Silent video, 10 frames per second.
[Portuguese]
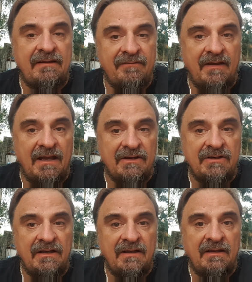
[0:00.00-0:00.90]

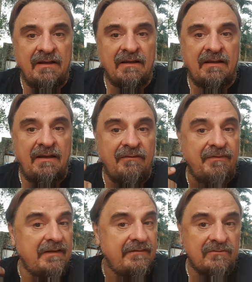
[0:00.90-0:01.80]
inveja que
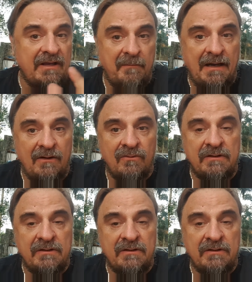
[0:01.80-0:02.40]
faziam trabalho